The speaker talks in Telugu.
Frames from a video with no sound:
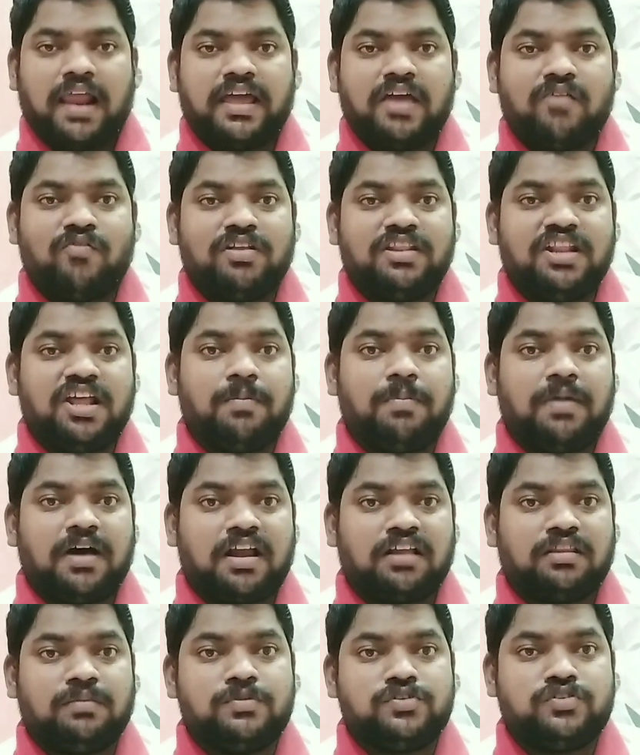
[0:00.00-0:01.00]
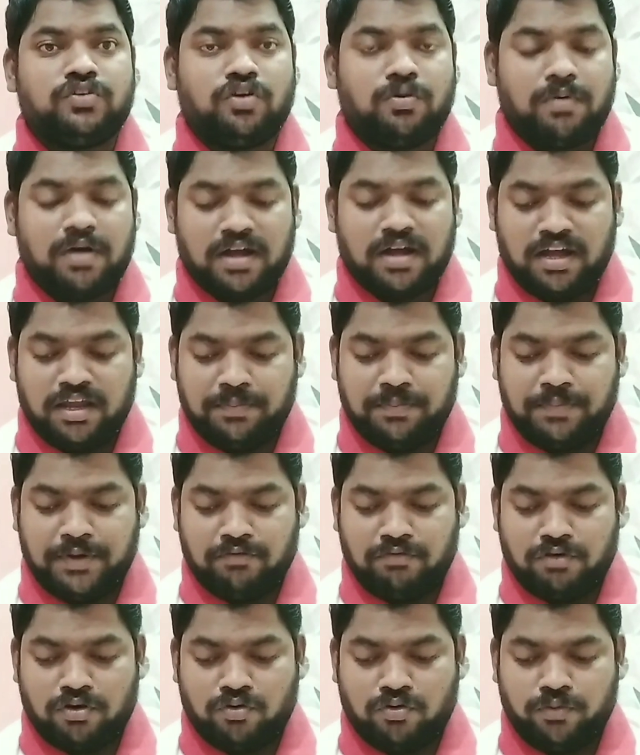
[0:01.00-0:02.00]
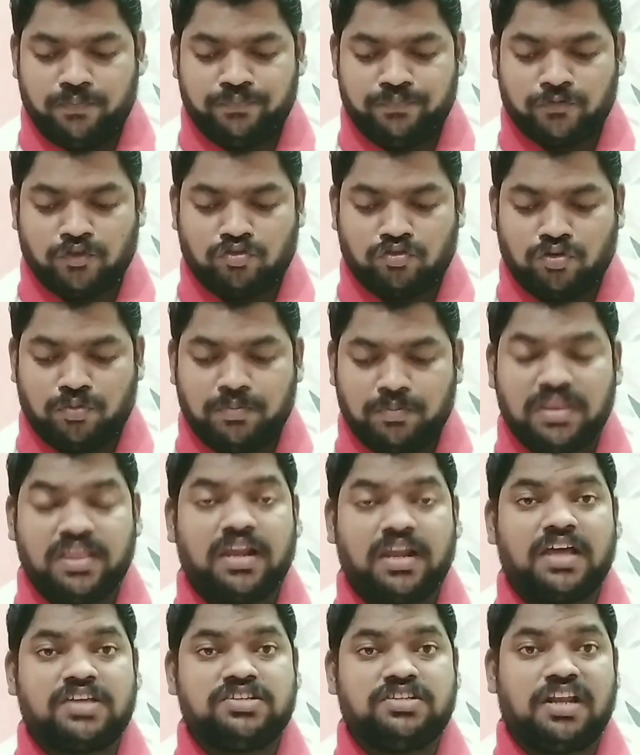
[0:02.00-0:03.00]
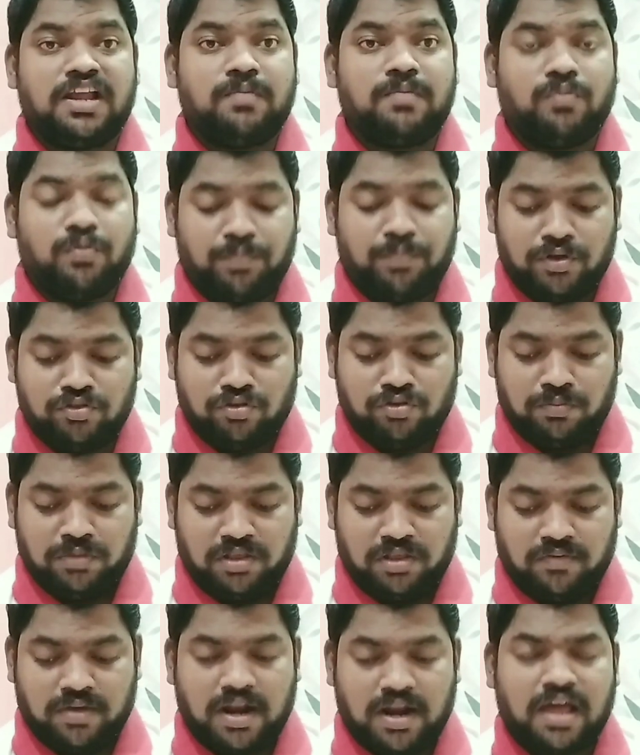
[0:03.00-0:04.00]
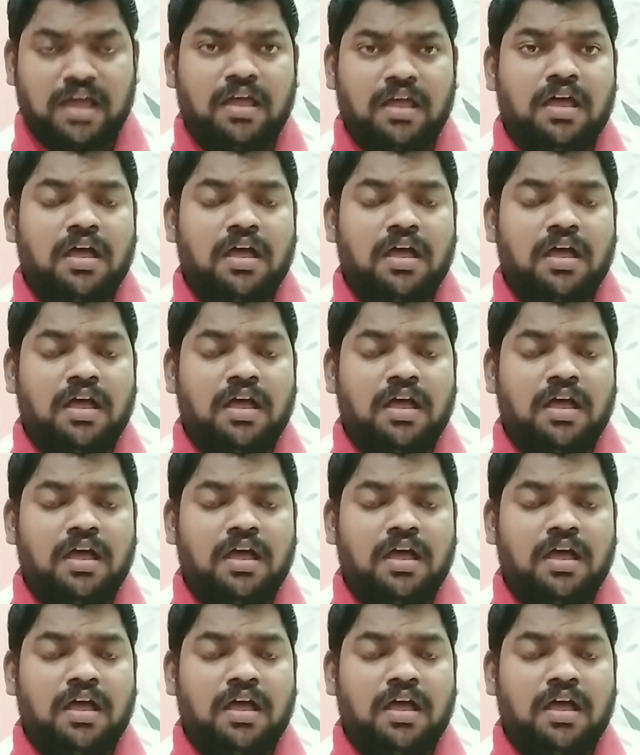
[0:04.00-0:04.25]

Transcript: అలాగే వందే భారత్ మిషన్లో భాగంగా ఇప్పటి వరకు తొమ్మిది లక్షల ముప్పై తొమ్మిది వేల